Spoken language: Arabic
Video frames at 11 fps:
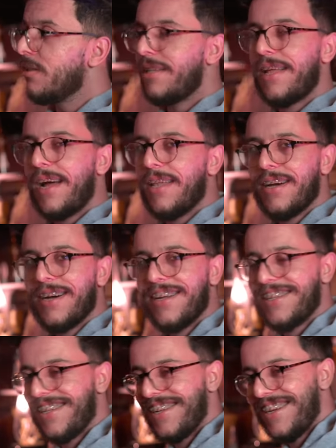لعل
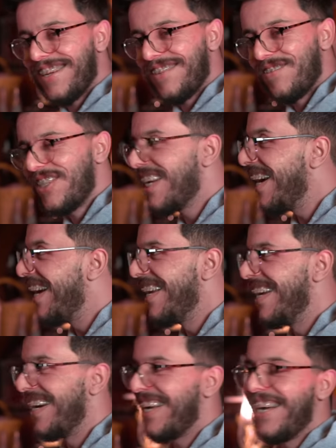خاطئه ماشي كاع
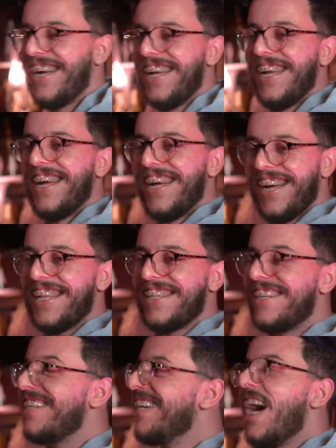هي
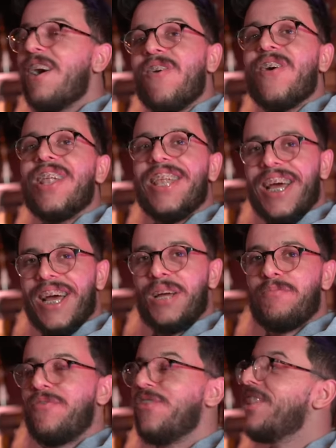هذا اول
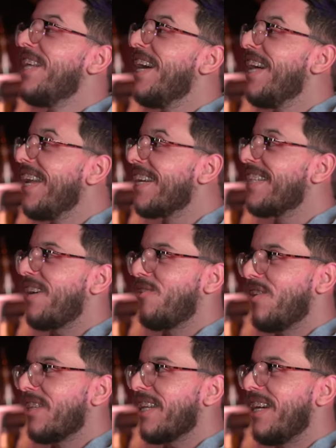لاعب في التاريخ تاع
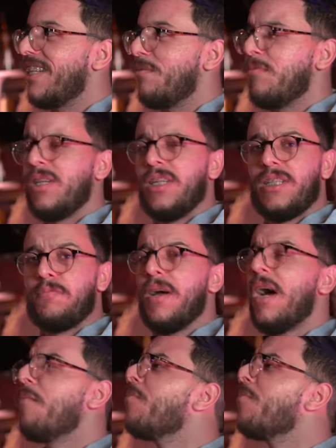كره قدم اللي تباع